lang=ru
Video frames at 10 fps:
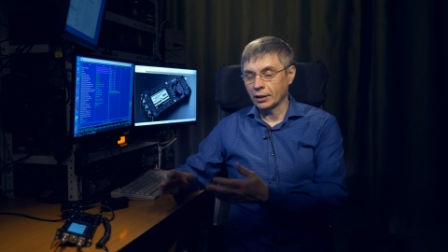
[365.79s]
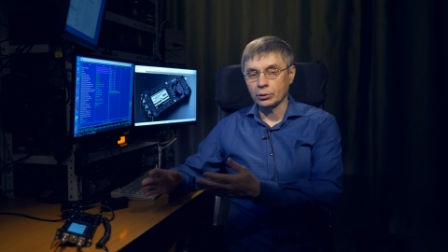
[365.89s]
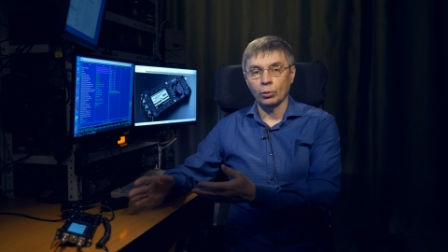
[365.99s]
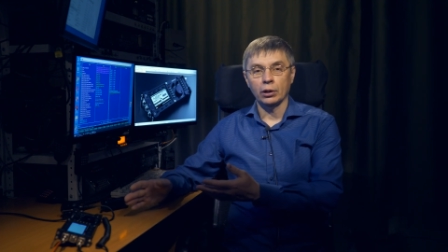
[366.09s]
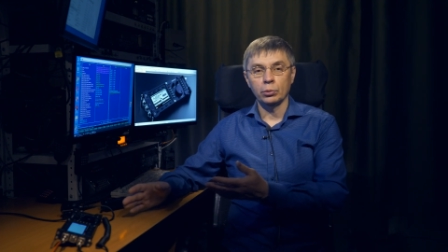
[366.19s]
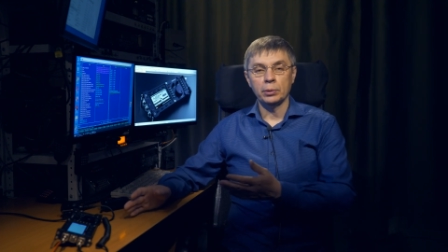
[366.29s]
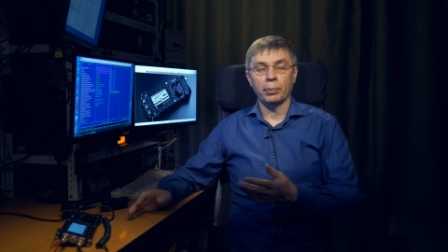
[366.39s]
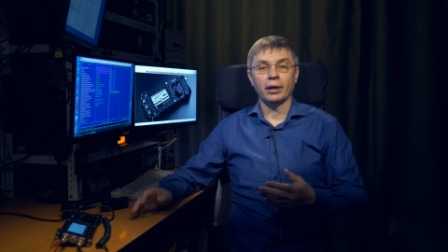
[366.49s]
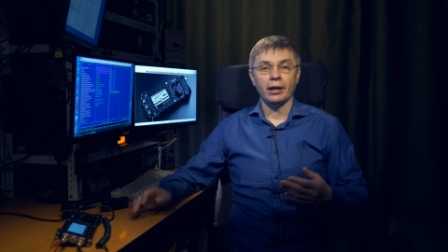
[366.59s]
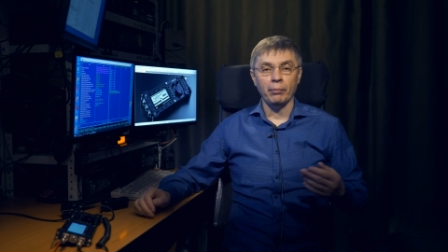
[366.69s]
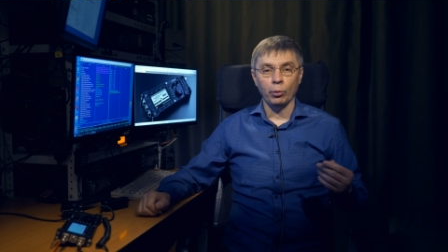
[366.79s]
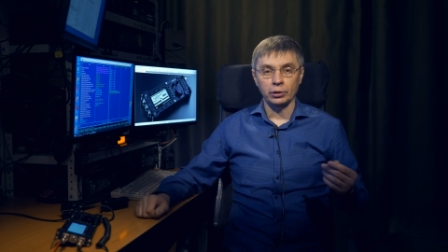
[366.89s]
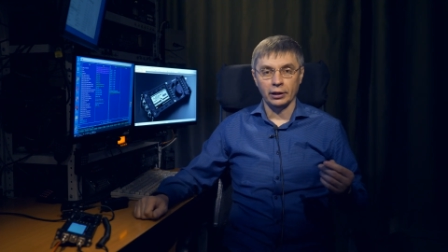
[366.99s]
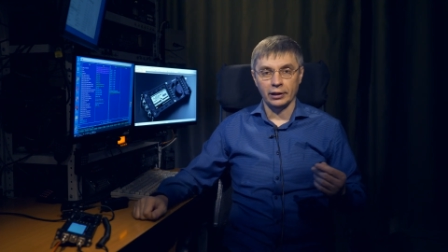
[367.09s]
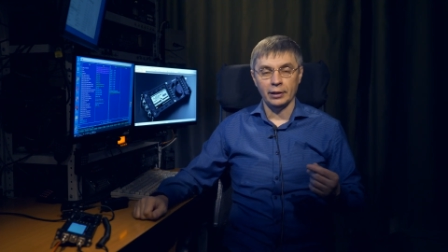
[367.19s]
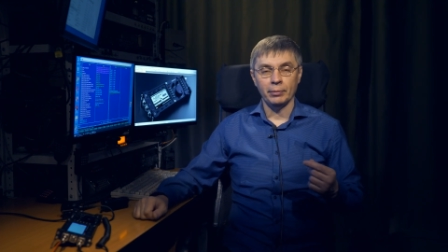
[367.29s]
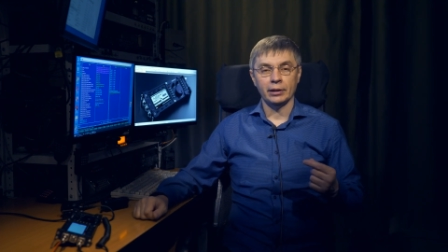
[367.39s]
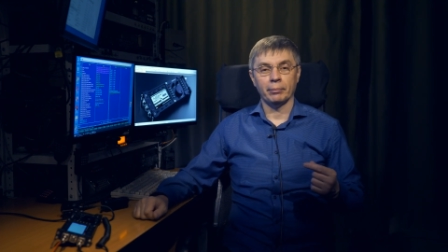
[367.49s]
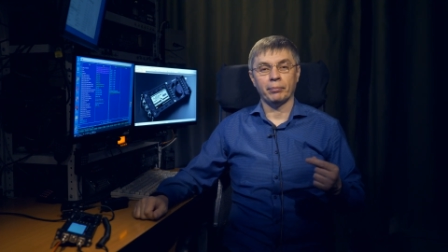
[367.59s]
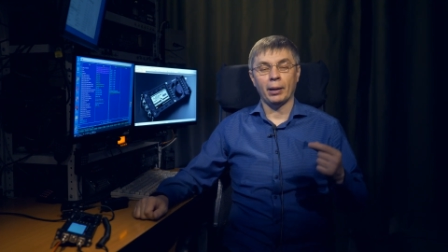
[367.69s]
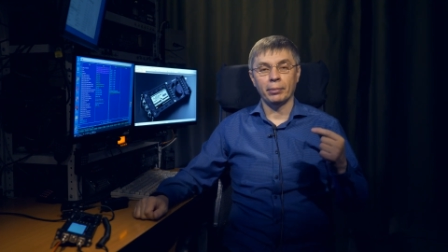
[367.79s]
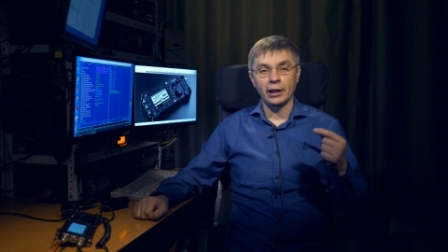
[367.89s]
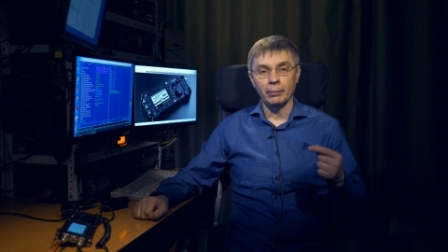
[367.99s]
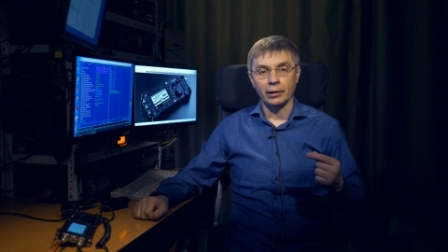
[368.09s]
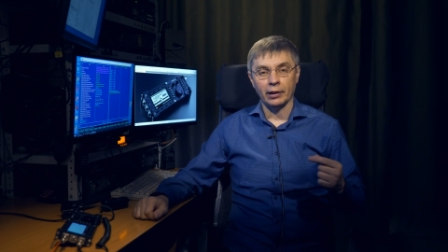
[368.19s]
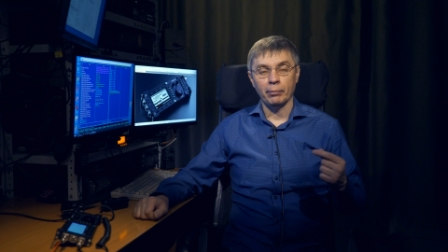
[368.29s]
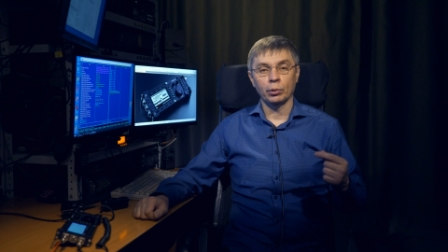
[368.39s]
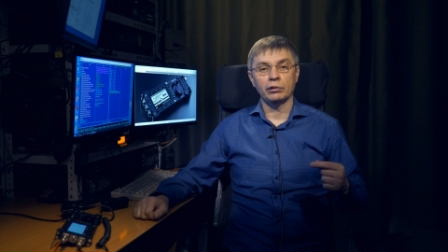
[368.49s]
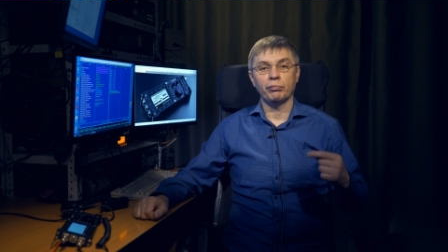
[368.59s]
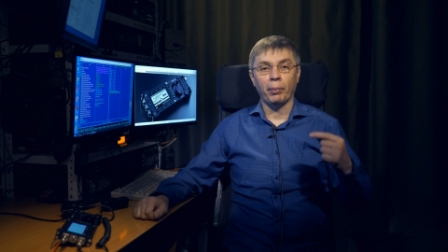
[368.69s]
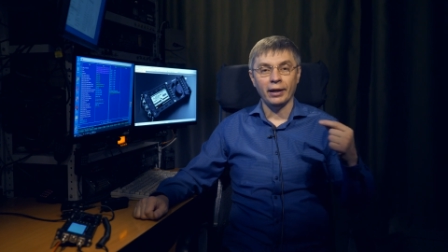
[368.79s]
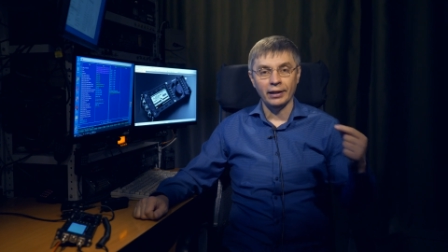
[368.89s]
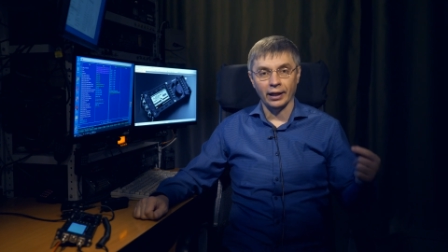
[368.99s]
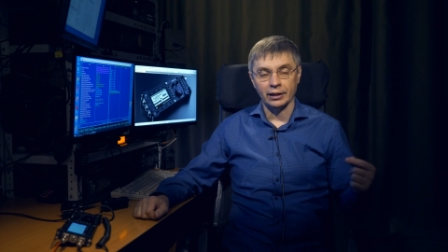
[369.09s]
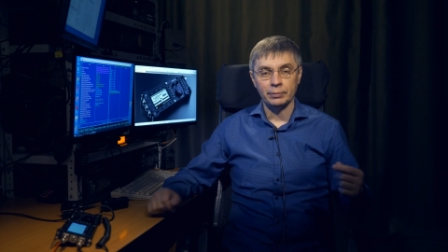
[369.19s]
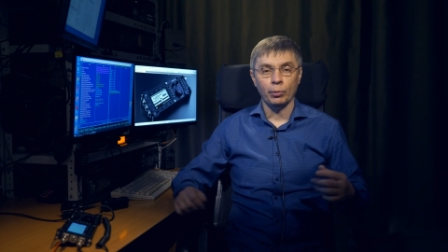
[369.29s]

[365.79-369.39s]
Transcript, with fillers: насколько люди проработали именно проблемы работы в полях,